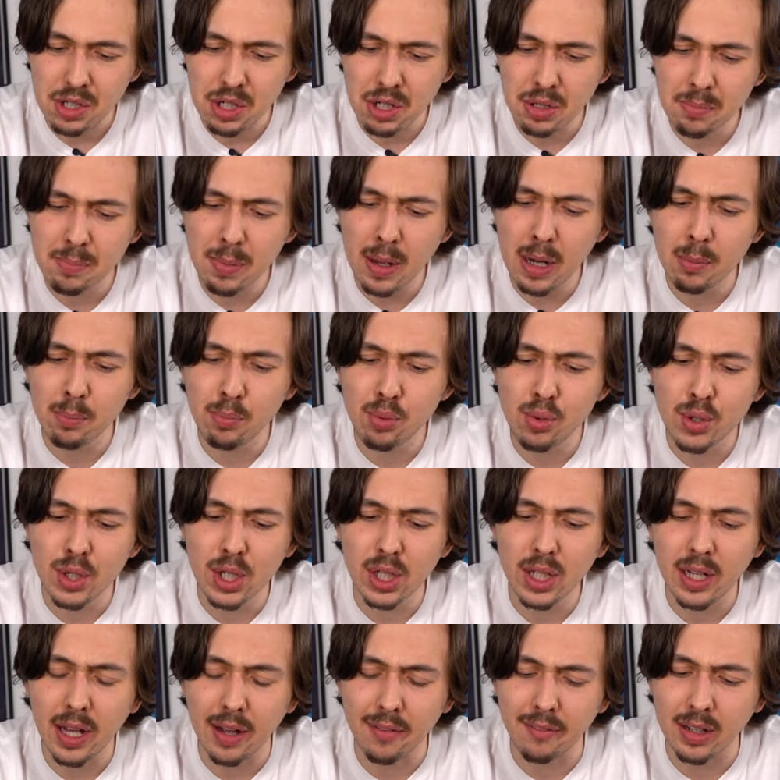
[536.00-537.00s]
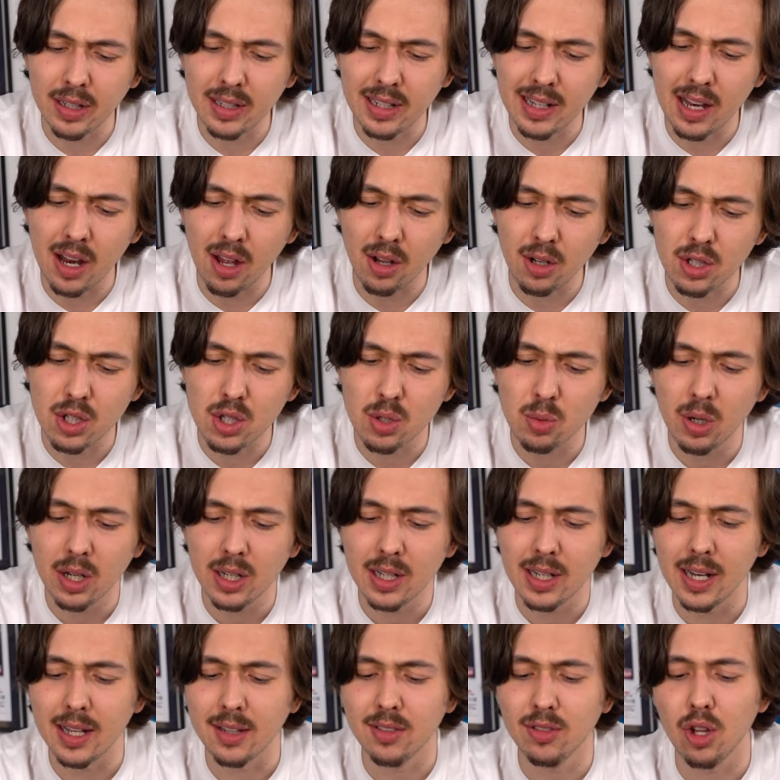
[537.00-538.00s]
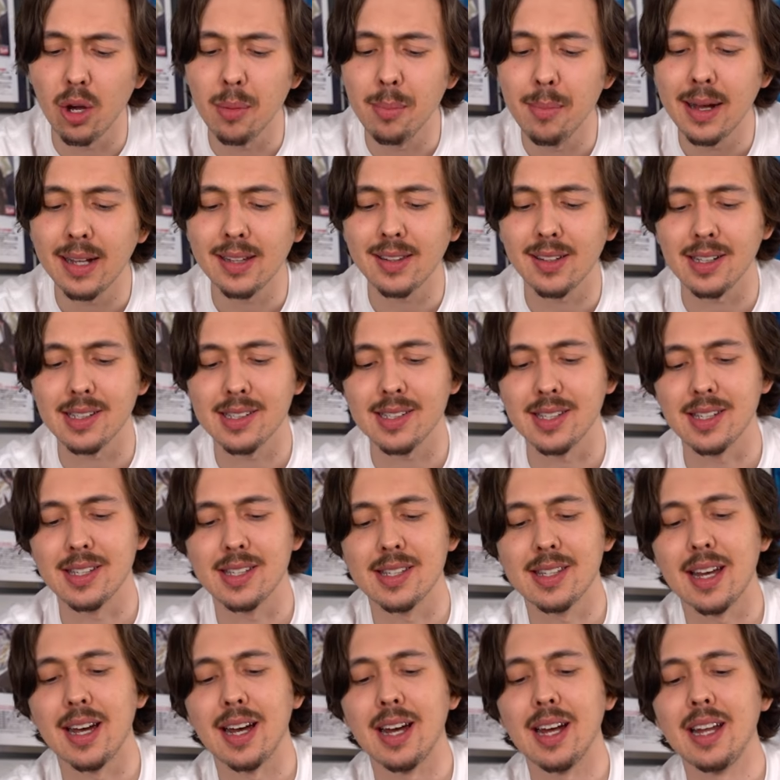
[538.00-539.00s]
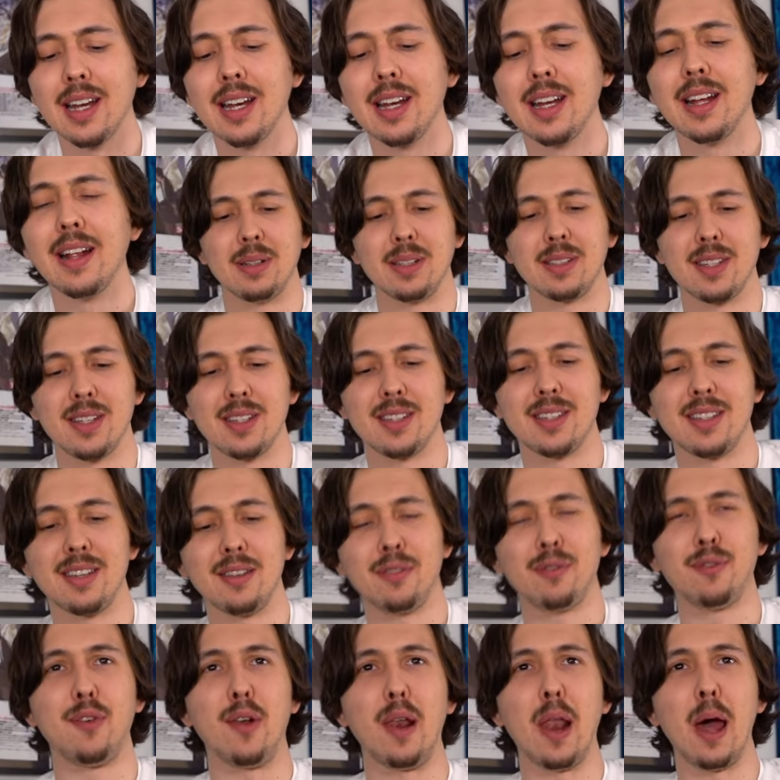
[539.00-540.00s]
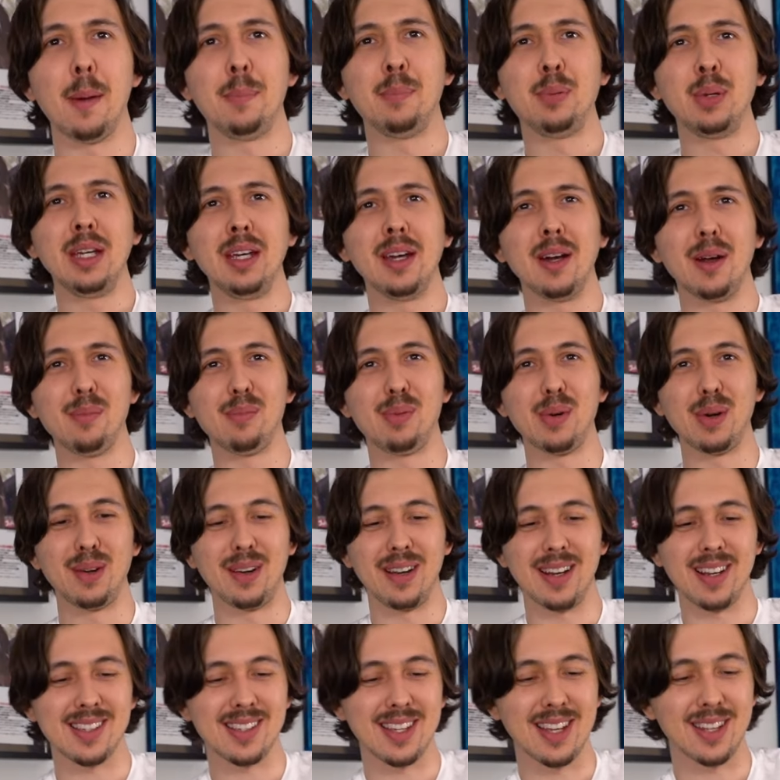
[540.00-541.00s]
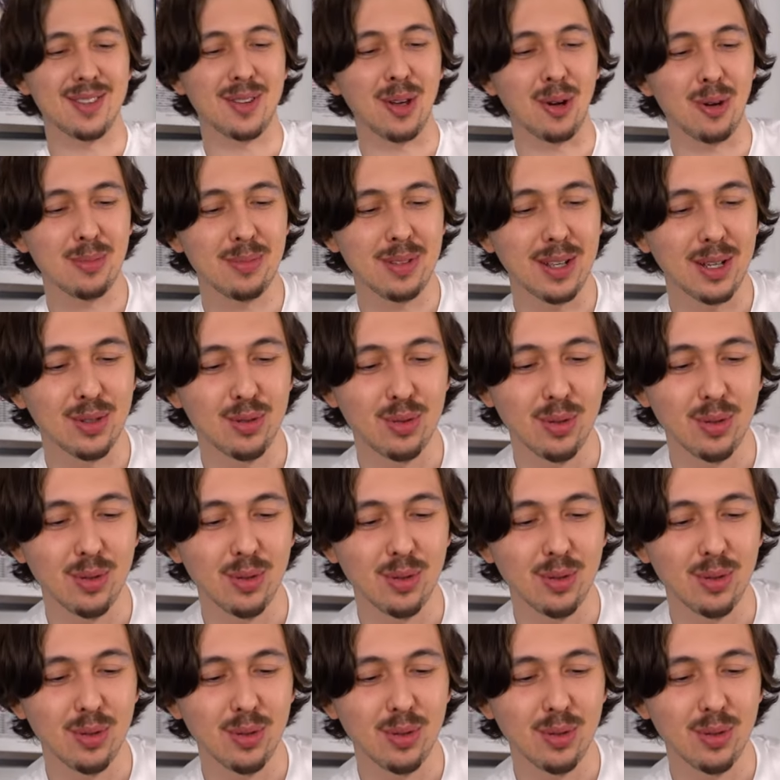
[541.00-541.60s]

J'ai une belle bouchée avec de l'anchois, de la tomate ancestrale. ça, c'est floppy un peu, hein? ça tombe dans